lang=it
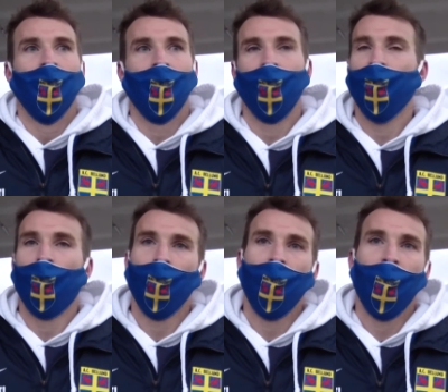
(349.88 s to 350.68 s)
che, è
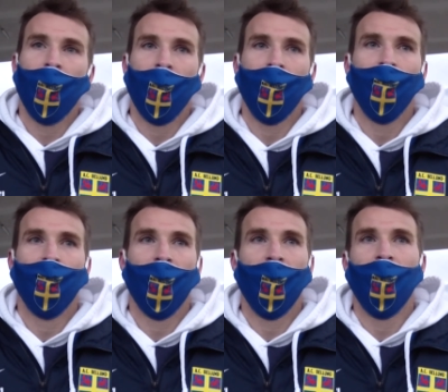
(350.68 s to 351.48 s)
forte e che ci
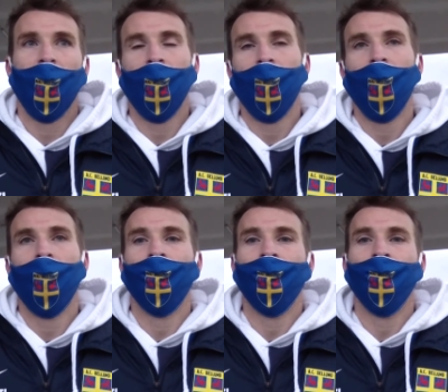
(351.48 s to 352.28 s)
fa
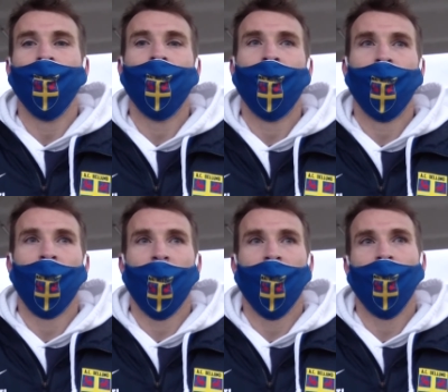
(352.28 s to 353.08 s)

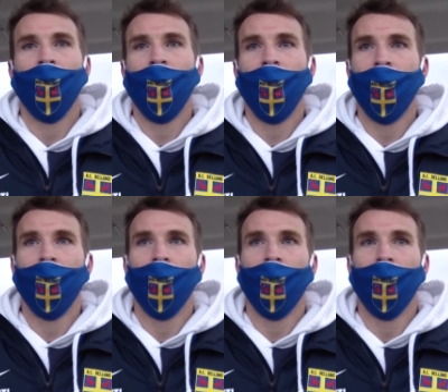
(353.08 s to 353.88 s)
mm,
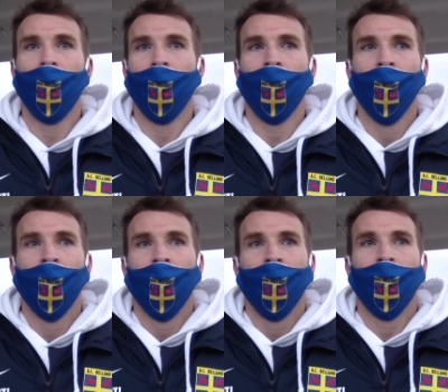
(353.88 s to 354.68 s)
avere
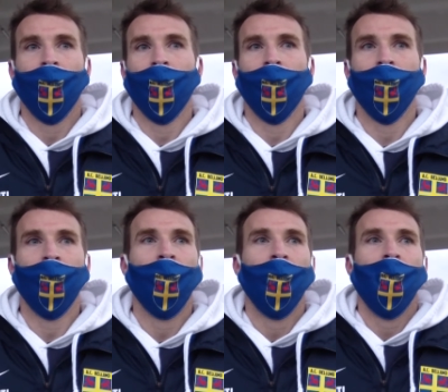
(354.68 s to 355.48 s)

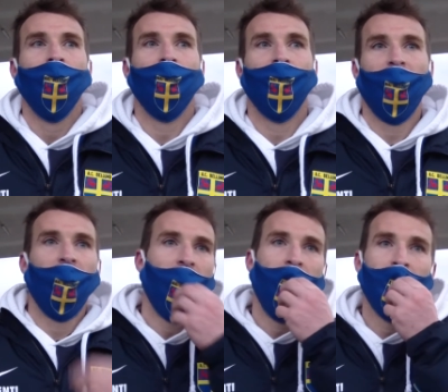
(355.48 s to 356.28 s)
ci
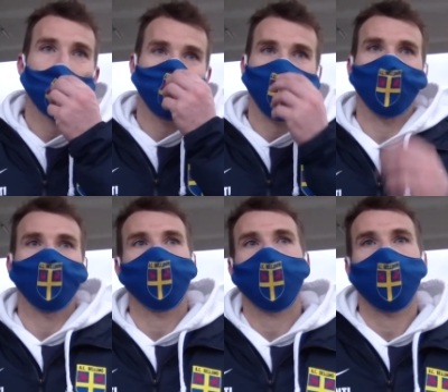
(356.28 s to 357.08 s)
fa
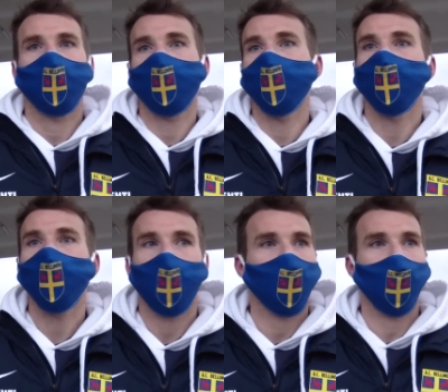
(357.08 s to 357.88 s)
mm, aver
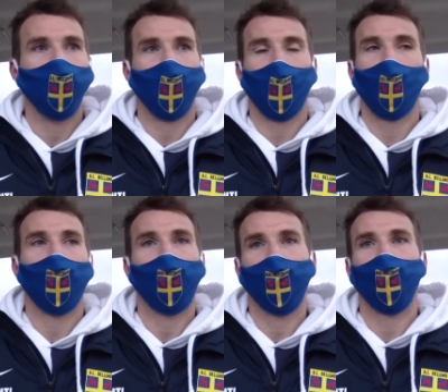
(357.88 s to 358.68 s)
fiducia per il
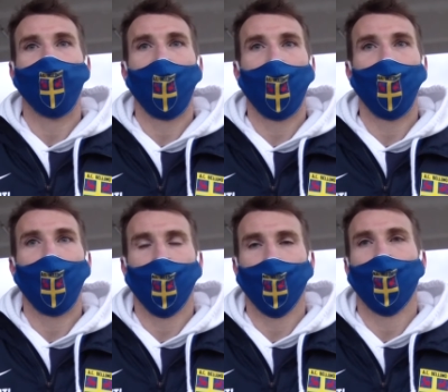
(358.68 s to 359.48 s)
proseguo del ecco.
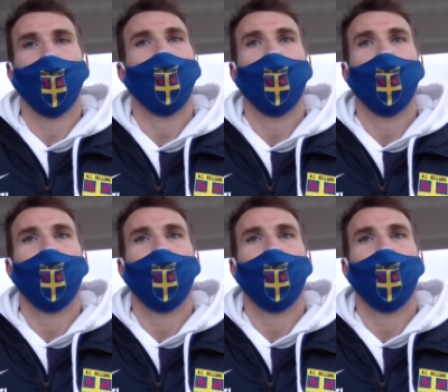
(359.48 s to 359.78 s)
campionato.